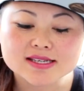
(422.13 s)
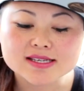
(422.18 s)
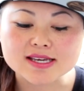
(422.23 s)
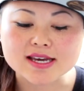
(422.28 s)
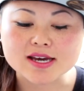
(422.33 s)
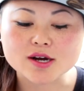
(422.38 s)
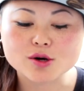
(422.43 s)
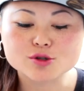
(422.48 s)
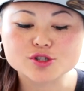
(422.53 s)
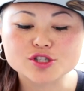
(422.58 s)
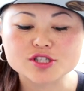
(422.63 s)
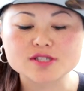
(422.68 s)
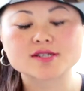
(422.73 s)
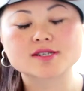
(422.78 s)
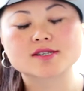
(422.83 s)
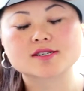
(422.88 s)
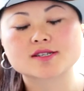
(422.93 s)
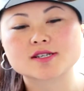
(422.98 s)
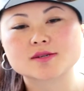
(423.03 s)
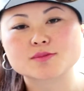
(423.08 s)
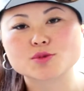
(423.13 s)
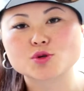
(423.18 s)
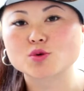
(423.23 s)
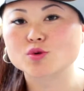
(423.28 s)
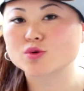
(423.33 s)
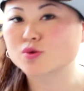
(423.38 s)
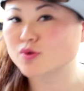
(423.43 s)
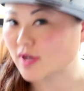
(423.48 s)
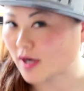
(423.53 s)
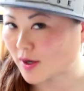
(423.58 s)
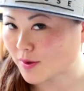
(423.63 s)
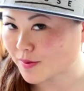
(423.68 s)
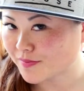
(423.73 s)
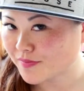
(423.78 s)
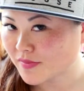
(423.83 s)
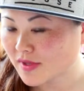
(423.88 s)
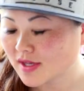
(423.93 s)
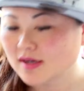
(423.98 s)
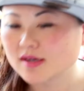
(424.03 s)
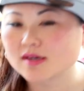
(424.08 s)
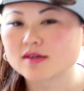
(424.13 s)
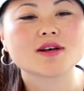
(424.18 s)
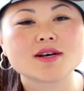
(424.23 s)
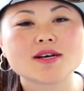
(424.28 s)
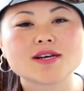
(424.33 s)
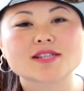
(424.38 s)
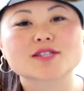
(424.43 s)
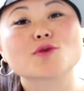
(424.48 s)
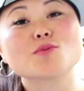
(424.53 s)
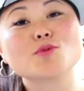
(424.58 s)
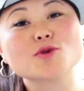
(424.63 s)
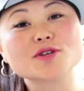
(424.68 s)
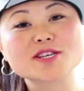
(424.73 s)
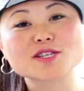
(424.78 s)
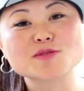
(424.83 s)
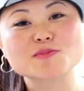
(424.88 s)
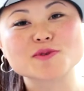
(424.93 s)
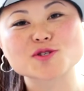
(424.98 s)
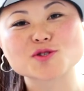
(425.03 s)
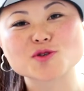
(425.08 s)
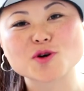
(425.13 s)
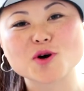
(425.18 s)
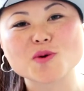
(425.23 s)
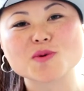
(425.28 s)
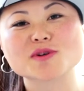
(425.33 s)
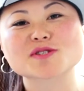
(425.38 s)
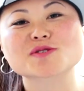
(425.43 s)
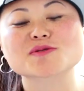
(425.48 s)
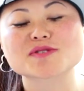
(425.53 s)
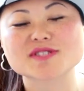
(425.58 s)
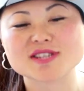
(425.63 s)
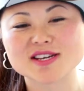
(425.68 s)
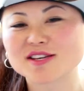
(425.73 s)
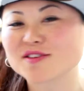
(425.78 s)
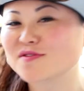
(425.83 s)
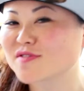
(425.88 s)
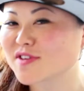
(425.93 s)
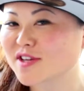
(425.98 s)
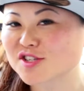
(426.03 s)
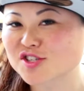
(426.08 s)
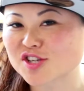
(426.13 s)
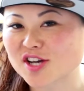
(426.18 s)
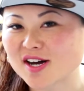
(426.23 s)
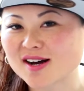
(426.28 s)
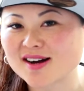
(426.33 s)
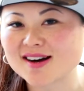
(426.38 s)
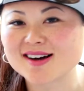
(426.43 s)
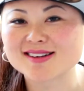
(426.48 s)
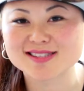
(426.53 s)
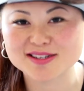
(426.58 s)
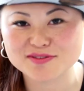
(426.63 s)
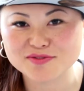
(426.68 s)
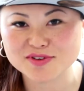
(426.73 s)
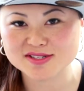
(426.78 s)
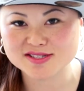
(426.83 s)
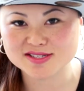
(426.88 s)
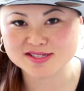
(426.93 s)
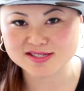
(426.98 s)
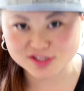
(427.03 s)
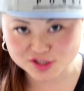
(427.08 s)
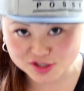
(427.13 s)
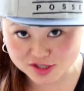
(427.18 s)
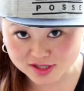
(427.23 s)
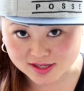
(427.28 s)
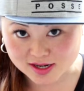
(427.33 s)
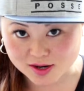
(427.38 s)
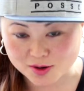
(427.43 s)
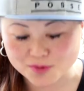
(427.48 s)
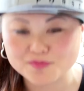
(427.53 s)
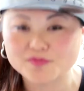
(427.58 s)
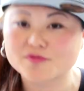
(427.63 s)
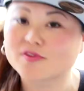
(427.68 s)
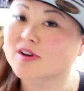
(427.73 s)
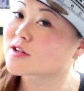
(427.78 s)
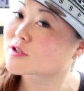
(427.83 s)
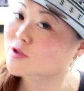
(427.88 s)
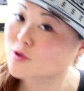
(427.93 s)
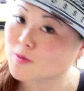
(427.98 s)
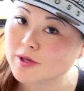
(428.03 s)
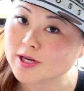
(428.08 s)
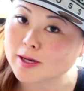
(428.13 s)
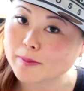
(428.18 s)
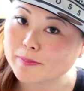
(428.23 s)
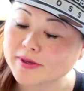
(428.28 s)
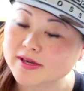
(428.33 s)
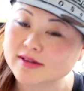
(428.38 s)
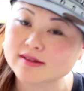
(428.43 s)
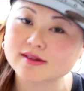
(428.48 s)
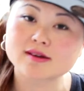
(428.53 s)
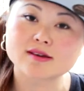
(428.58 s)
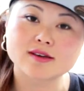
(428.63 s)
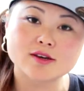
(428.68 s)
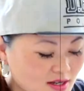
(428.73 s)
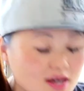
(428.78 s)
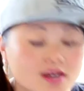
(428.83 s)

que é o de intercâmbio cultural. Então muitas pessoas conseguem viajar através desse edital. Vale super a pena.